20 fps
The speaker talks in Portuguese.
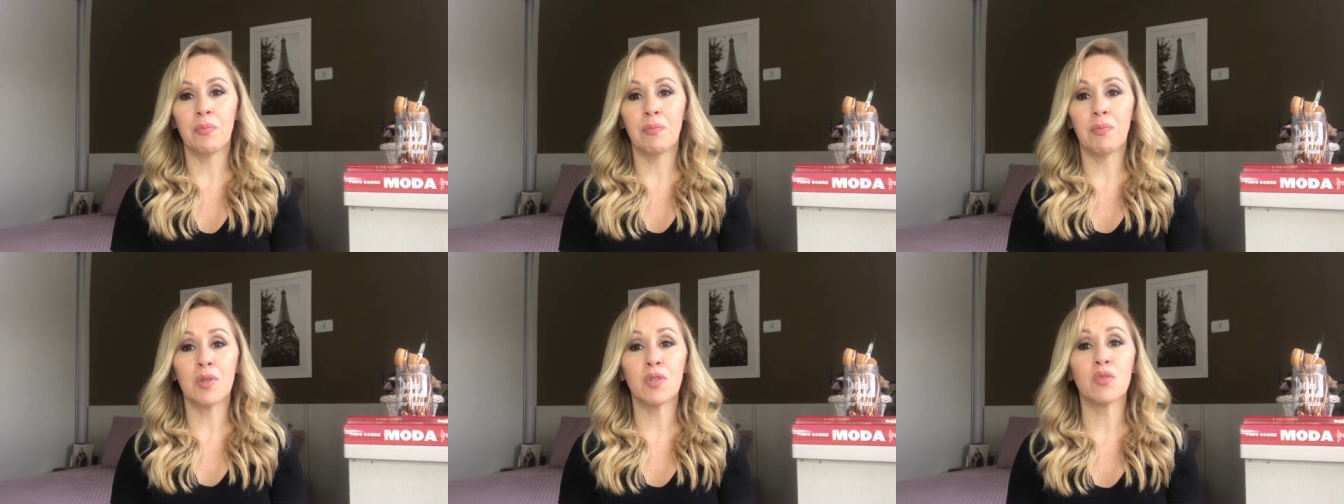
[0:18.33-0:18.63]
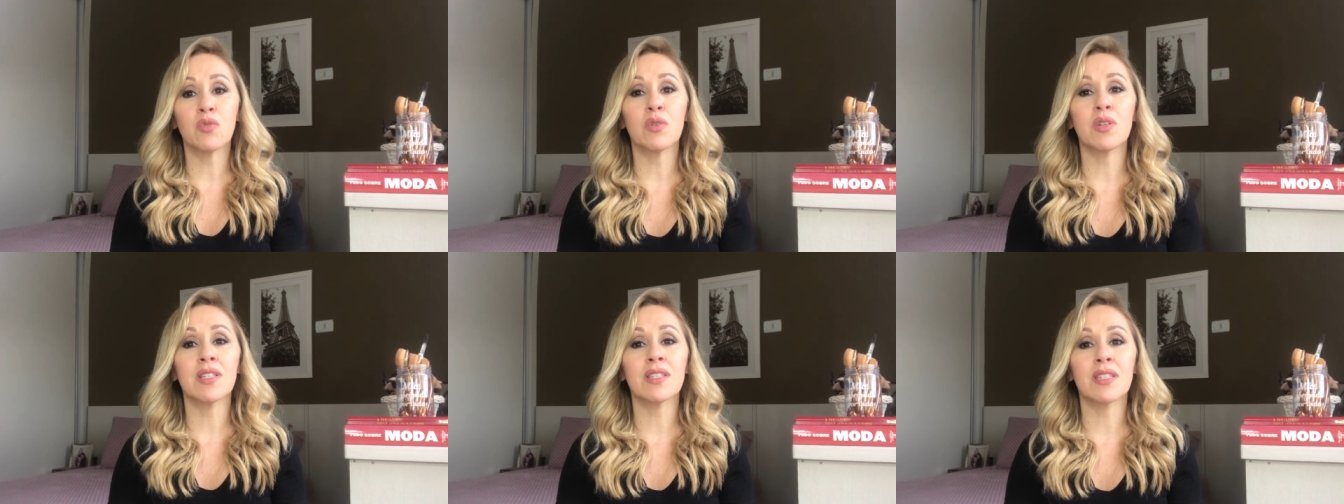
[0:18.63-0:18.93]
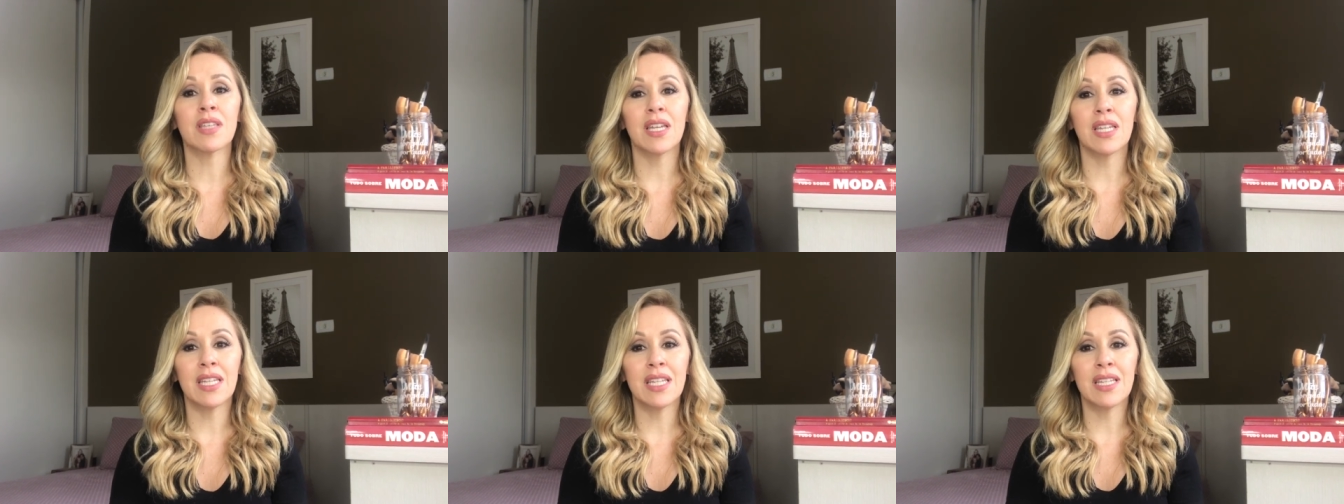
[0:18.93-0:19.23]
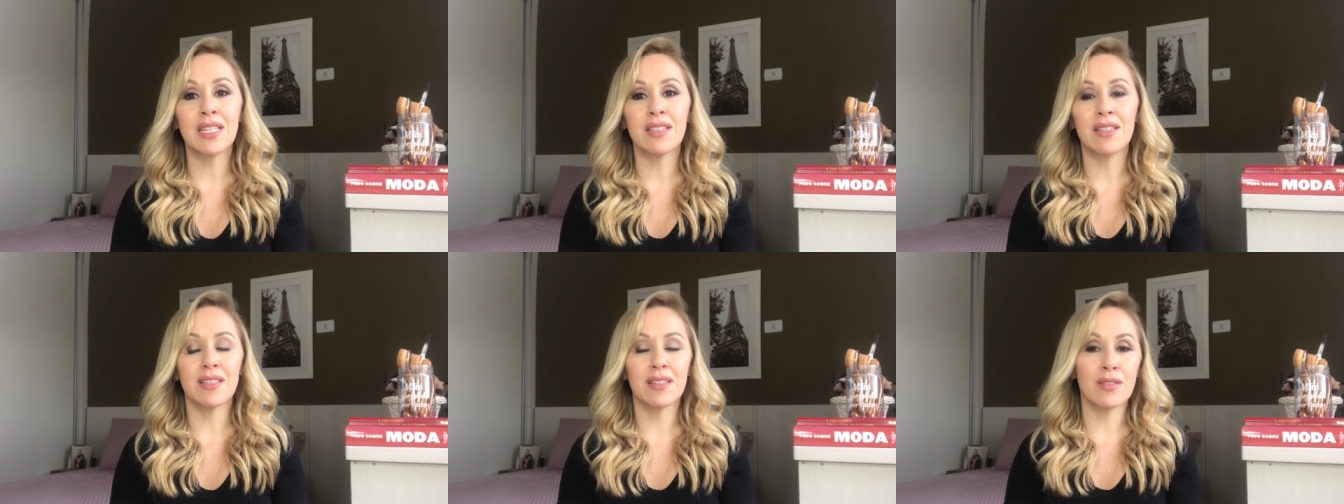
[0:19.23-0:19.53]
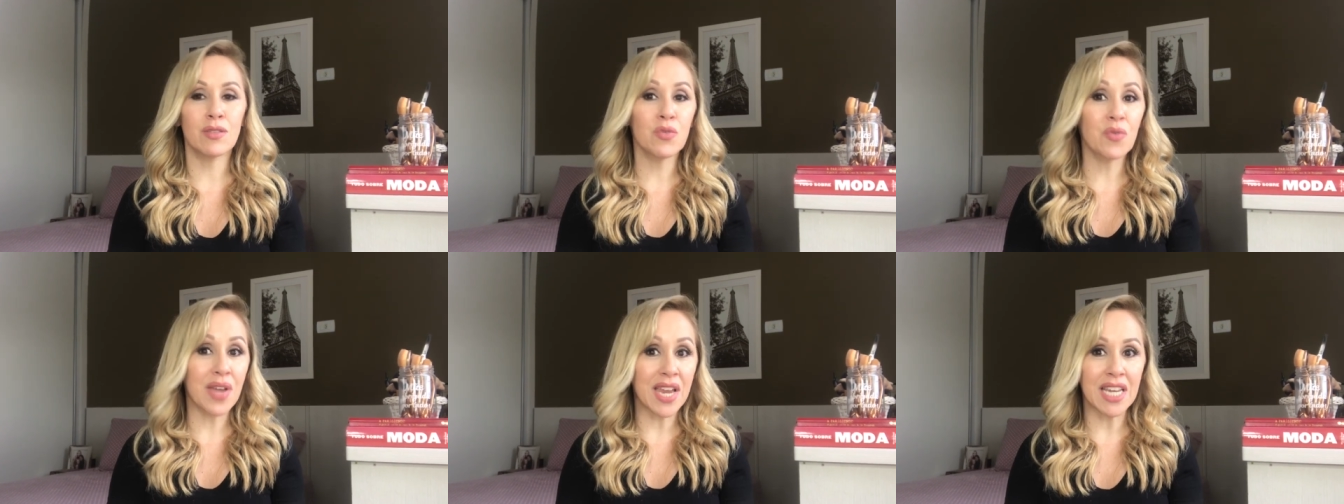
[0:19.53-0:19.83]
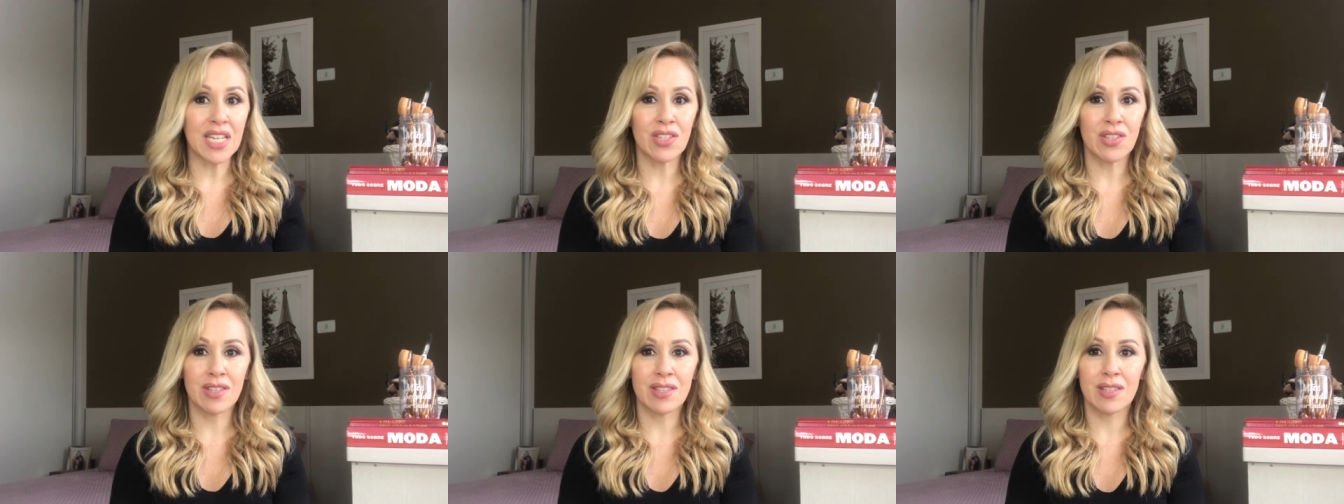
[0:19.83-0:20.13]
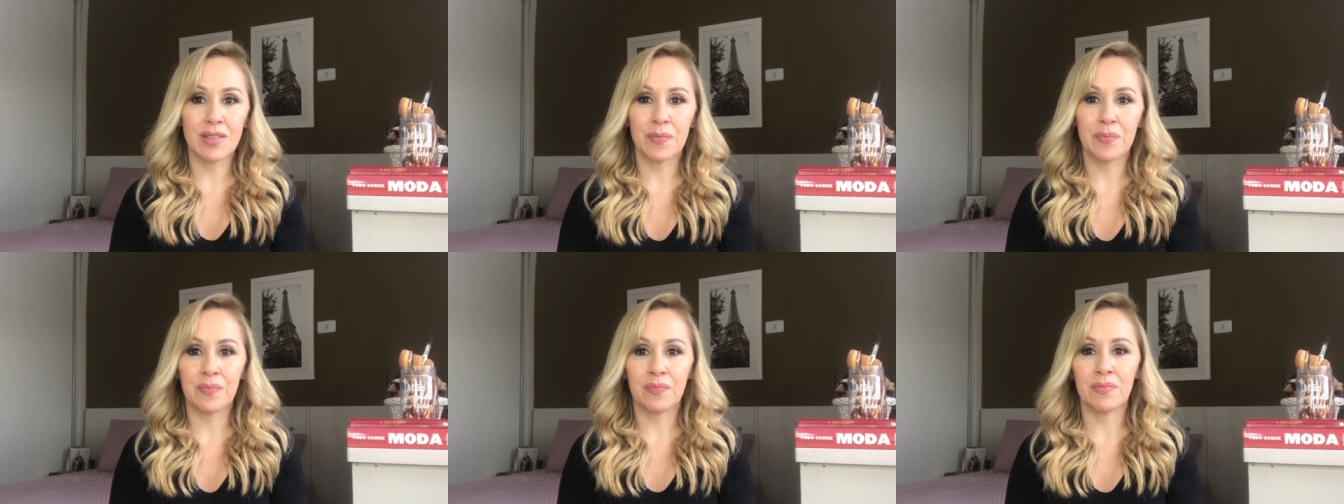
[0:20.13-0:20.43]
pessoas queridas, doentes,